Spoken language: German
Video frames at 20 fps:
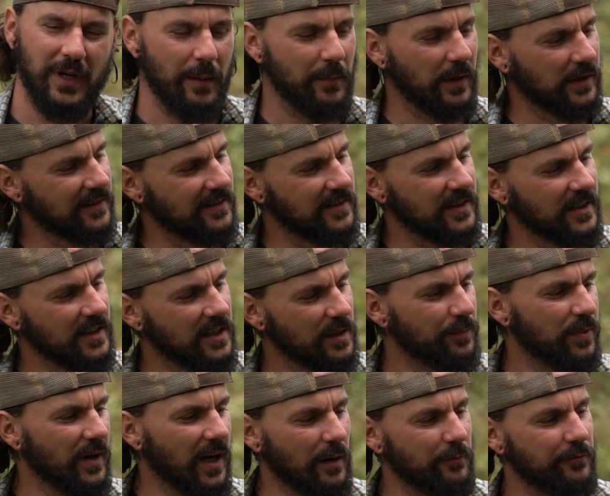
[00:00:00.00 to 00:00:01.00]
kann man den Sling
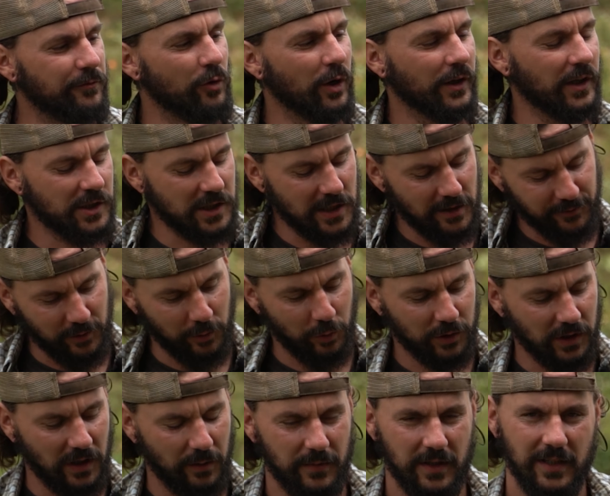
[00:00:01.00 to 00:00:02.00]
Keeper am Vorderschaft
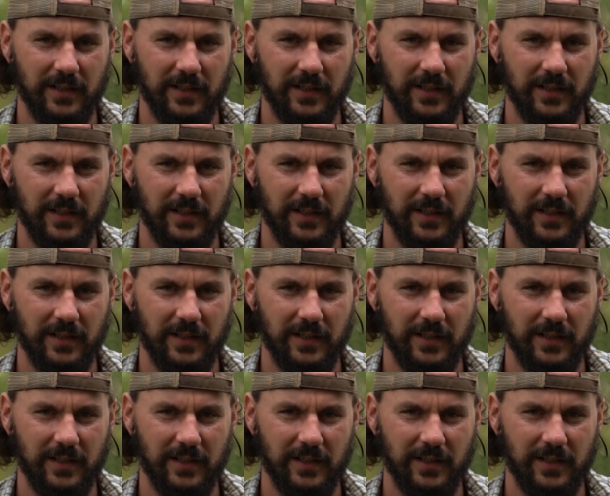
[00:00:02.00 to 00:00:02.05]
oder am